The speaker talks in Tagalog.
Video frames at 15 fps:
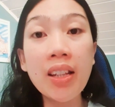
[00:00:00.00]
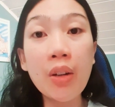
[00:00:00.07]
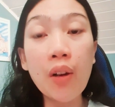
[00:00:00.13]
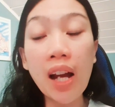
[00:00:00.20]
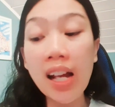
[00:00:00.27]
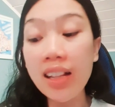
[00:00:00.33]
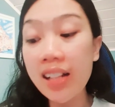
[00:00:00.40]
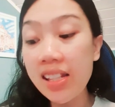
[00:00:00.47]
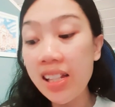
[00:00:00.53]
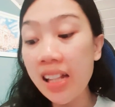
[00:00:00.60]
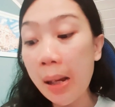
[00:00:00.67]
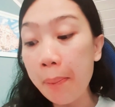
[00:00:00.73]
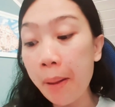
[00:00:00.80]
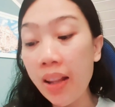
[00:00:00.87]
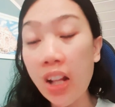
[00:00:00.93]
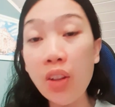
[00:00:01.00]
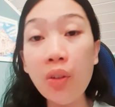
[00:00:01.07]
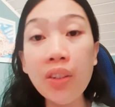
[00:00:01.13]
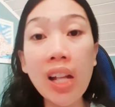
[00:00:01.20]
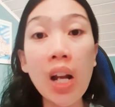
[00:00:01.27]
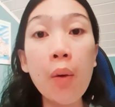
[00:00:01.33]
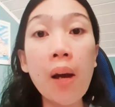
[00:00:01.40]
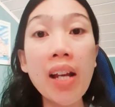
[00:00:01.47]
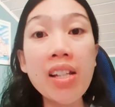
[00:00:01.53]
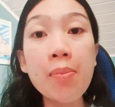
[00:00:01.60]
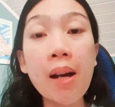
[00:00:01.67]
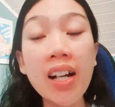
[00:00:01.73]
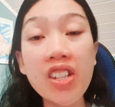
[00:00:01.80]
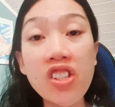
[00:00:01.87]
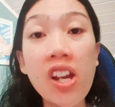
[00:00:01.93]
lahat kasi dapat itong dalawa is
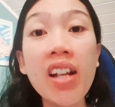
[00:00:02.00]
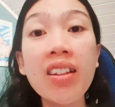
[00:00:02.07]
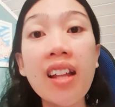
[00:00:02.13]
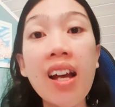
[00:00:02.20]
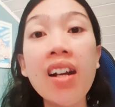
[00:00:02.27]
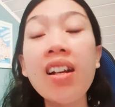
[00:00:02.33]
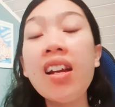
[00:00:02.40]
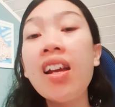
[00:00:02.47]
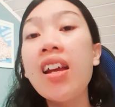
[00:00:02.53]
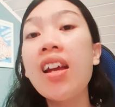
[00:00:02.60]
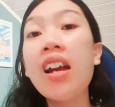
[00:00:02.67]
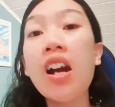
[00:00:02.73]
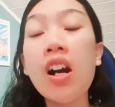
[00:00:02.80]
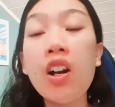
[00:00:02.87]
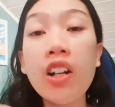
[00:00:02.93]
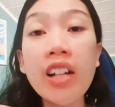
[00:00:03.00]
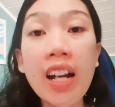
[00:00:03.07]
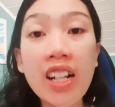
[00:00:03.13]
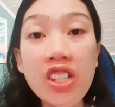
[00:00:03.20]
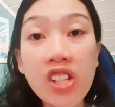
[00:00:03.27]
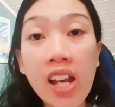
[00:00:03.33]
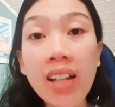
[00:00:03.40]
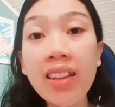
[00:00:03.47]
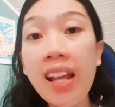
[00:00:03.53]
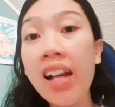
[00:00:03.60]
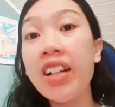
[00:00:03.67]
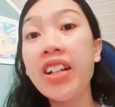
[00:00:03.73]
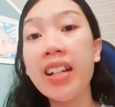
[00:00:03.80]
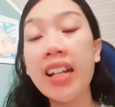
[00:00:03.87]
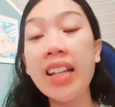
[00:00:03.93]
maka-check ng or naka-check na
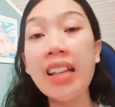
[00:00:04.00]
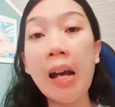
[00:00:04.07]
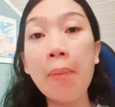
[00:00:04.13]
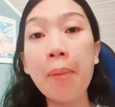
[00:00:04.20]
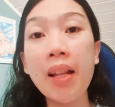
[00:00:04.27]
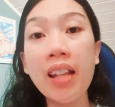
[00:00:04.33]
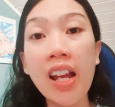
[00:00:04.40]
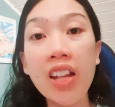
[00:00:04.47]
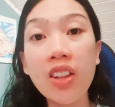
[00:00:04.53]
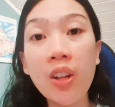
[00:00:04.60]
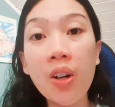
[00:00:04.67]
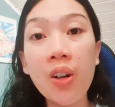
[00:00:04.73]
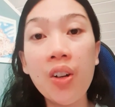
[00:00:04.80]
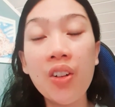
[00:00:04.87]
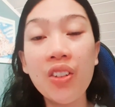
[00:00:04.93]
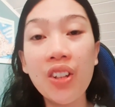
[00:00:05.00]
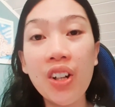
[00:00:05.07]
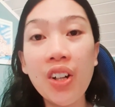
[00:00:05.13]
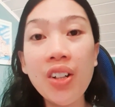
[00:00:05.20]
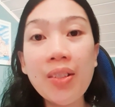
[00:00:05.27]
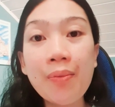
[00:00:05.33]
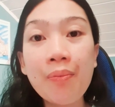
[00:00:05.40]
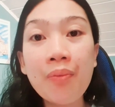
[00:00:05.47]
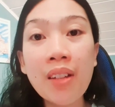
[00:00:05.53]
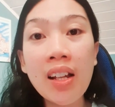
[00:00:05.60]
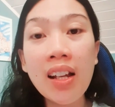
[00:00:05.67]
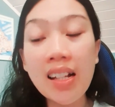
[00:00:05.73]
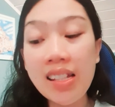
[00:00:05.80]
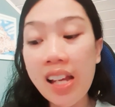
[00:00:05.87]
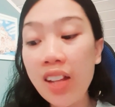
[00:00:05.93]
green dapat ito, no?
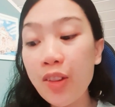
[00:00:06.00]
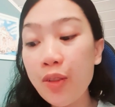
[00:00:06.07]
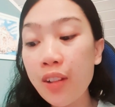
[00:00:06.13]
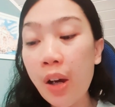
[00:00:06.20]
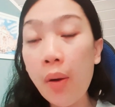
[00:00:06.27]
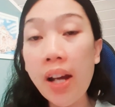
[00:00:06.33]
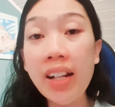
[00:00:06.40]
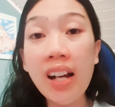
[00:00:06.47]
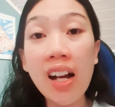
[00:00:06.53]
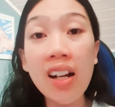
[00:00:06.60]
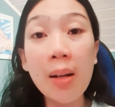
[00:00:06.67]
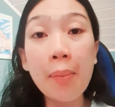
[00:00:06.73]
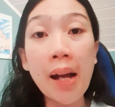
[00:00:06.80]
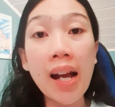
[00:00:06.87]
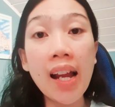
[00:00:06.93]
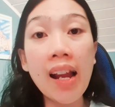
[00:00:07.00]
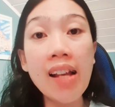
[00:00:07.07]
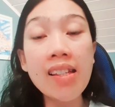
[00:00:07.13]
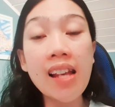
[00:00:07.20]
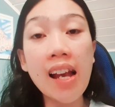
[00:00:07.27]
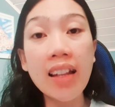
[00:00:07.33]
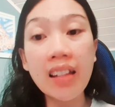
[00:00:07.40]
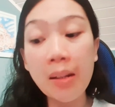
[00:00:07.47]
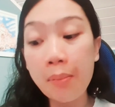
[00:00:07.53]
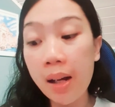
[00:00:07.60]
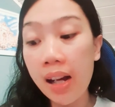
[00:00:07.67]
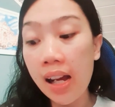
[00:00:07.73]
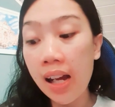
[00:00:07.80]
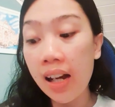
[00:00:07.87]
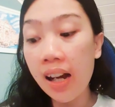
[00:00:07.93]
Kasi ito daw ay nakakabahala sa ating
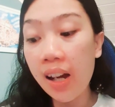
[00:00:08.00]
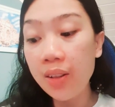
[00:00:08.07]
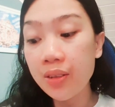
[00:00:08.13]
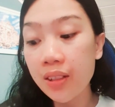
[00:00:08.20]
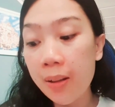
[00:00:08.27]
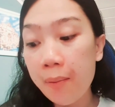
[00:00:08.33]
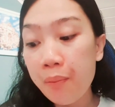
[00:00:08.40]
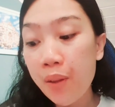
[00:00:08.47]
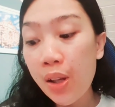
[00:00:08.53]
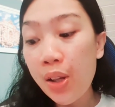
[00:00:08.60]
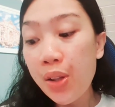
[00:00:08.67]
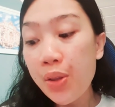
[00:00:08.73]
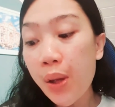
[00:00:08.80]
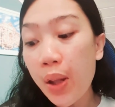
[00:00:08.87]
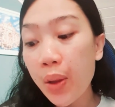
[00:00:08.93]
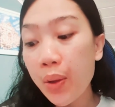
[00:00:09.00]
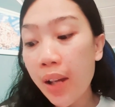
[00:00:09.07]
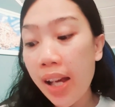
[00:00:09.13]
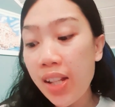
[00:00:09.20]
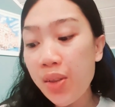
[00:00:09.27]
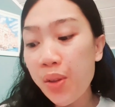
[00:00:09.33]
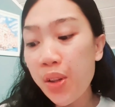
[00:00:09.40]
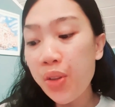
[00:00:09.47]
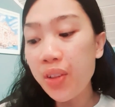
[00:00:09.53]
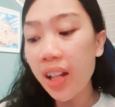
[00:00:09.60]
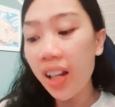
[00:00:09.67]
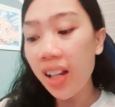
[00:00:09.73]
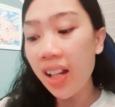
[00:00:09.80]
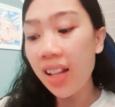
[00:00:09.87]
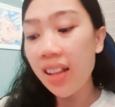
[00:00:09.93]
mga account. So ito guys, kung inyo
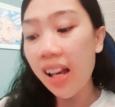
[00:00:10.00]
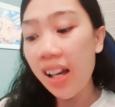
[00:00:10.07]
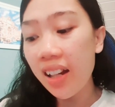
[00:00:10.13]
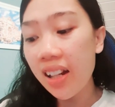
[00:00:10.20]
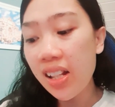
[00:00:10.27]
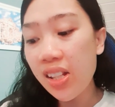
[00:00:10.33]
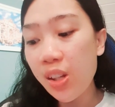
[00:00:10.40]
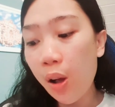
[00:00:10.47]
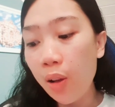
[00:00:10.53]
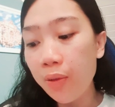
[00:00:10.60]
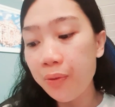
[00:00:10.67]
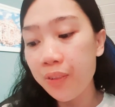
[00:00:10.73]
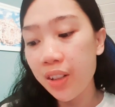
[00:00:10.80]
nakikita, resolved